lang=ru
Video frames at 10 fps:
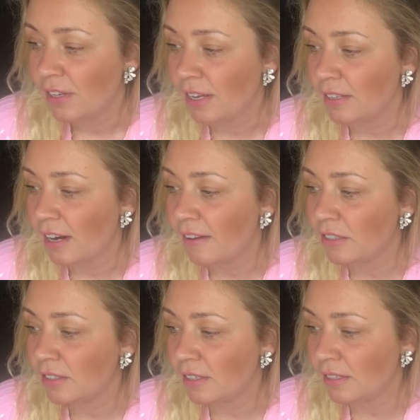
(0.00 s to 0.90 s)
Ей
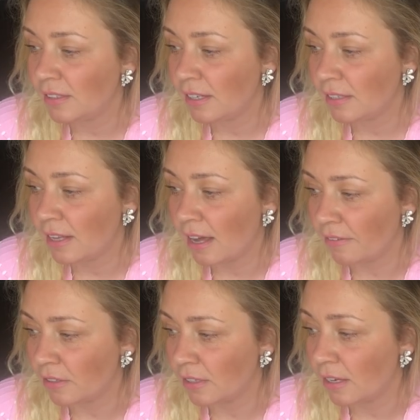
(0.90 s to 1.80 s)
нравится идея
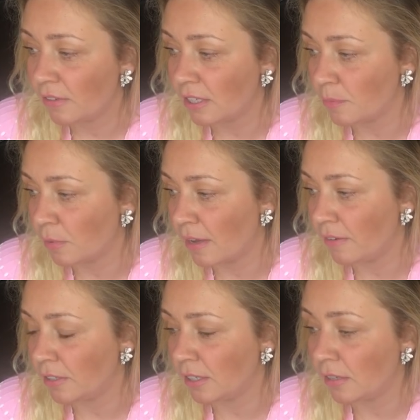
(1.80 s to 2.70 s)
дайвинга в
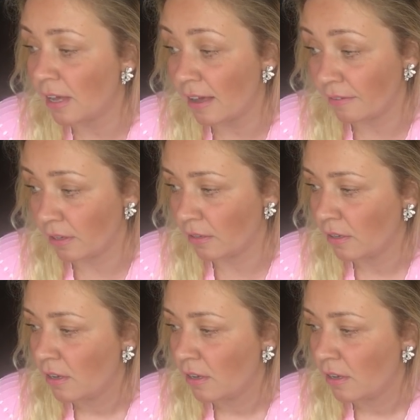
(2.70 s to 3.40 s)
расплавленной лаве